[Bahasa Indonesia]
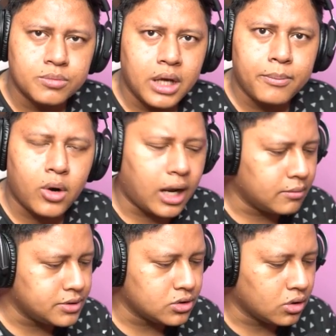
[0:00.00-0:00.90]

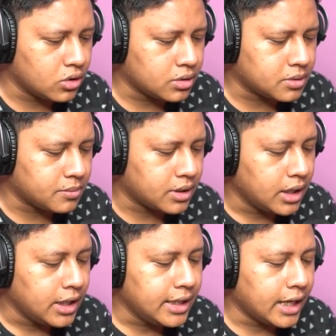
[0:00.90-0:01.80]
apokalips itu loh teman-teman
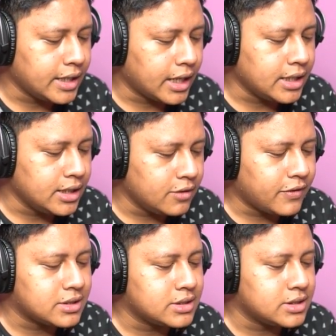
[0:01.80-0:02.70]
dan yang ini
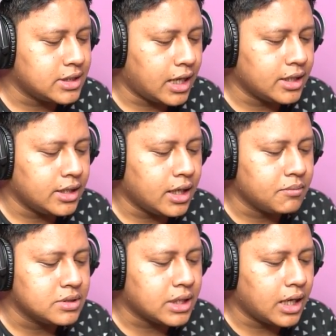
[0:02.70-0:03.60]
versi Cinanya ini
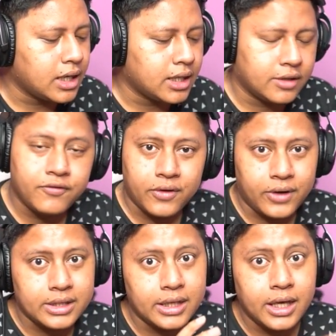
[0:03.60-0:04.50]
yang bisa nge-revive
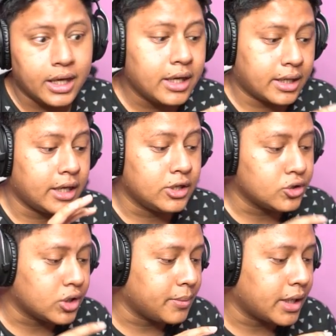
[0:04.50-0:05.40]
katanya kayak
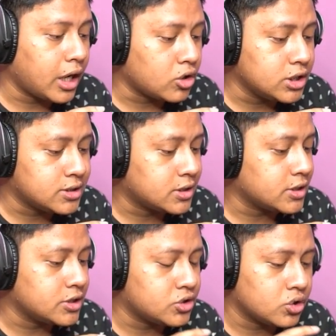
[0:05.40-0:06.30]
gitu kemarin aku di
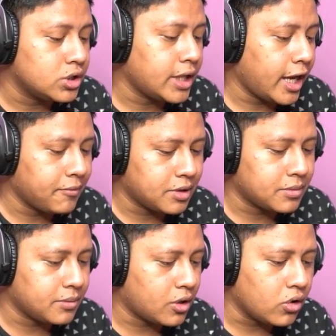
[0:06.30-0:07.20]
screenshot di DM
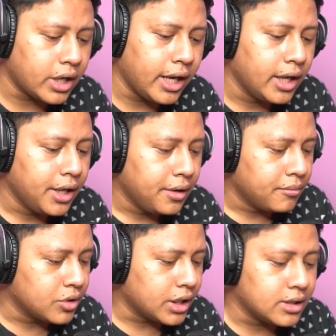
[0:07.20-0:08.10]
teman-teman oke okay?
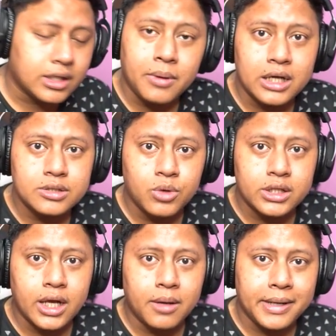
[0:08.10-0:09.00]
mungkin terima kasih buat
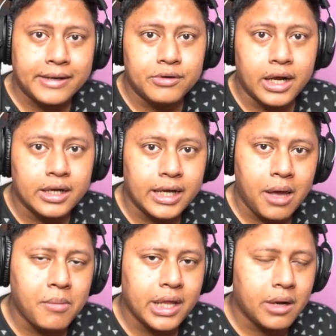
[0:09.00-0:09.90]
yang kemarin udah
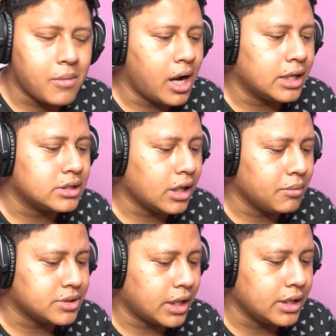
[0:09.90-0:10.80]
nge-DM banyak banget nggak
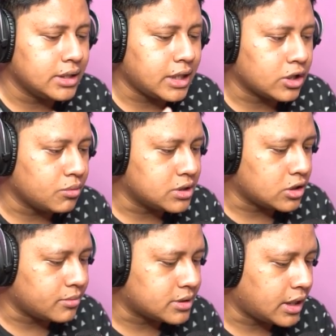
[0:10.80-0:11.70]
bisa dicantumin
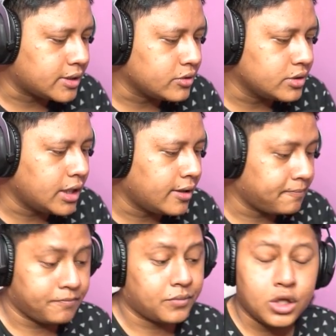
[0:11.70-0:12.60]
satu persatu
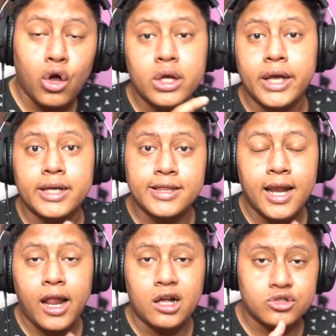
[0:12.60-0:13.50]
dan Oke, okay, kita
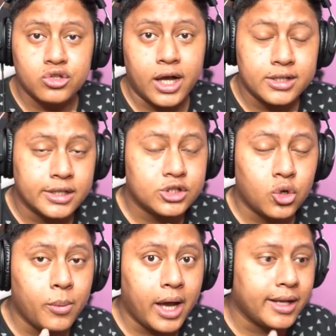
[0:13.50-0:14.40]
langsung aja
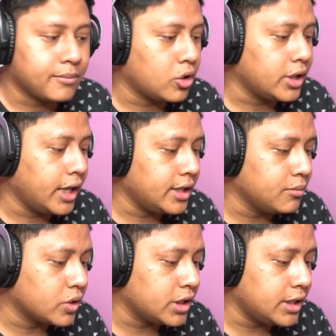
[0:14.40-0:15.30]
cobain mode
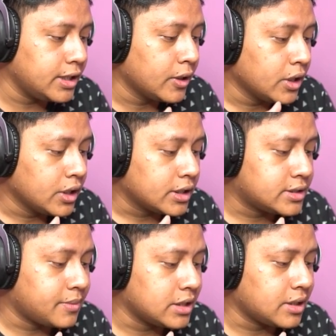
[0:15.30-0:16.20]
ini. Mungkin ini
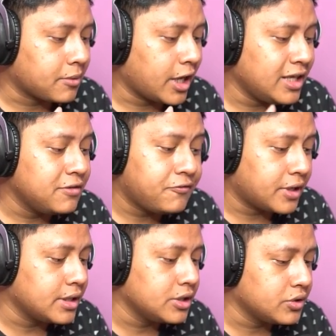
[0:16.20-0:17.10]
semacam kayak
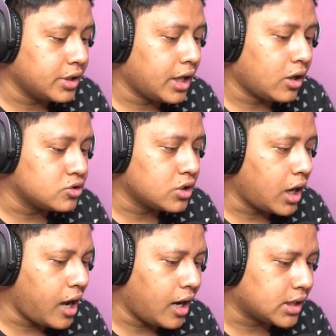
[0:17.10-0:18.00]
event gitu ya. Aku juga
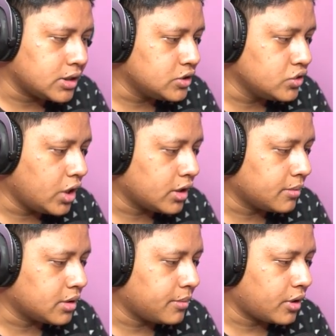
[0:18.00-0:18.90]
nggak ngerti juga
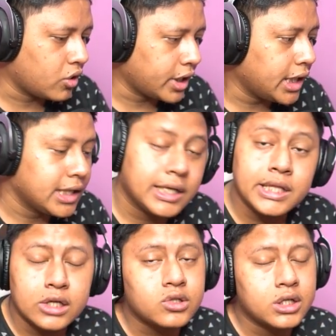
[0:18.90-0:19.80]
teman-teman. Oke, okay,
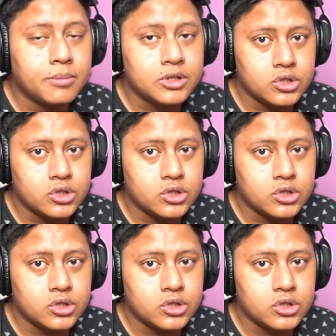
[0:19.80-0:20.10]
kita langsung aja masuk ke